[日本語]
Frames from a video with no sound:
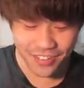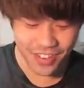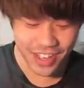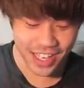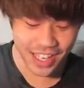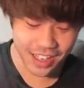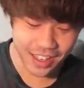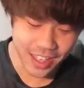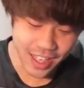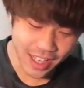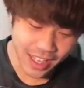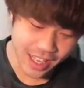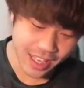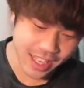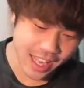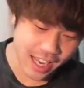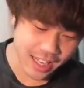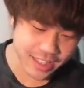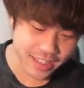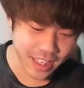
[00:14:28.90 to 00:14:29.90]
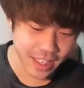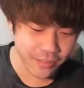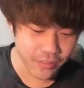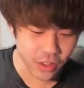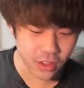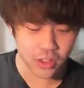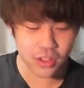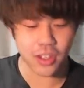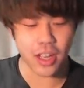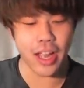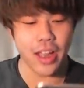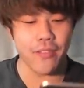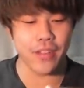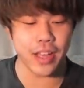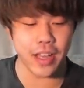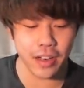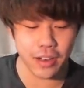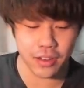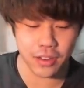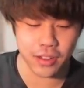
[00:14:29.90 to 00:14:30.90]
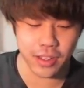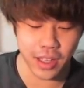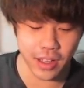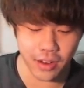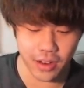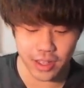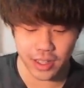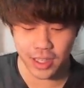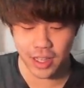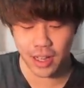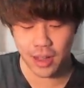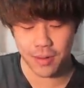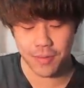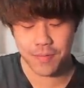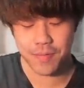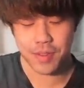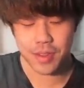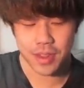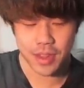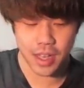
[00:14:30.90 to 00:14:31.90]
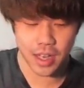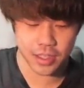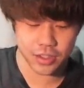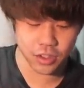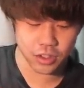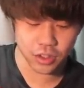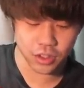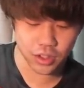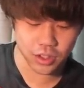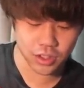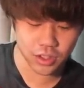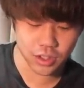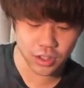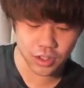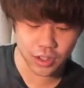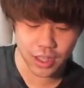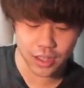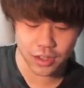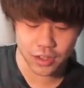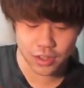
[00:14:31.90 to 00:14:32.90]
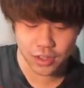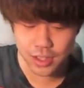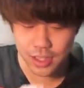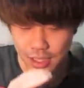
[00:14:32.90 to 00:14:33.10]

璧。いや、逆サイもっと早めから振っときゃよかったな。なんかちょっとずーっとたって